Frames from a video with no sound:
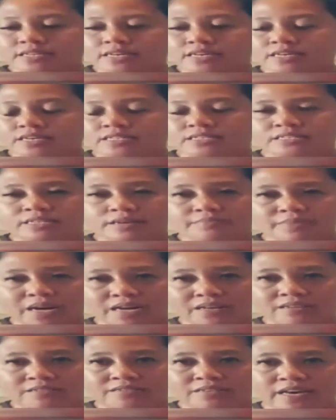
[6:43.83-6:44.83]
Kini
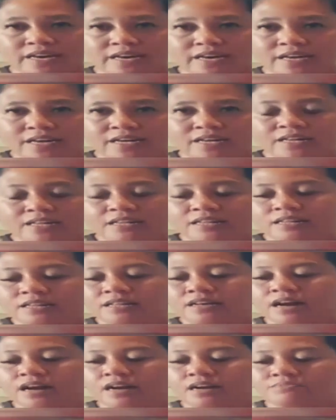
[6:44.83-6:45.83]
Kirawa Panggia terlihat
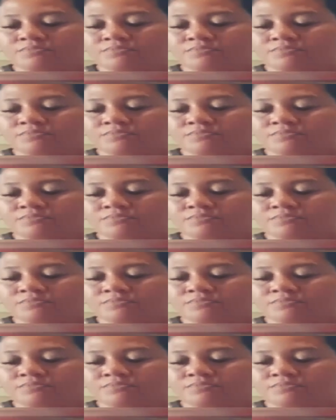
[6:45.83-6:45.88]
heran